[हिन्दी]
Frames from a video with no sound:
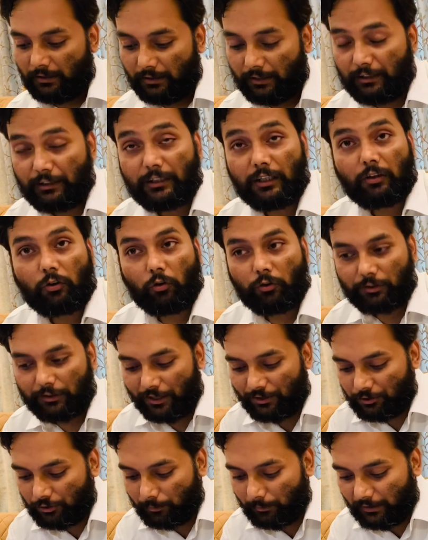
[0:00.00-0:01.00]
इंडियन
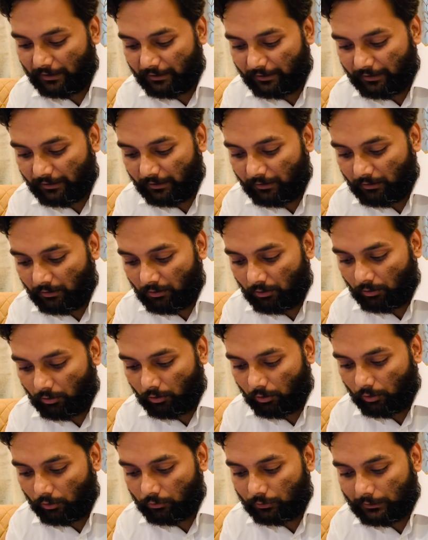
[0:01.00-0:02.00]
कॉन्टेक्स्ट में लेके
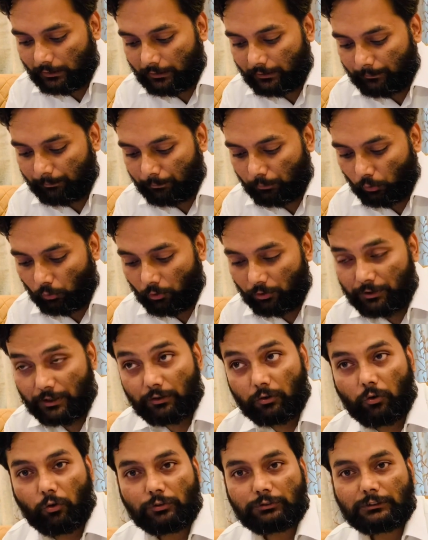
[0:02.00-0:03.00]
और उसके प्रोज
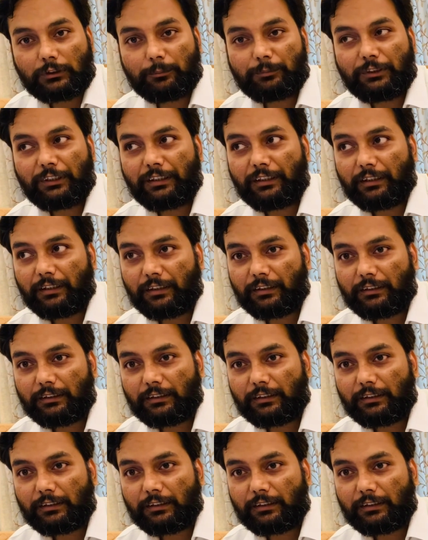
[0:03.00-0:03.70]
एंड कॉन समझेंगे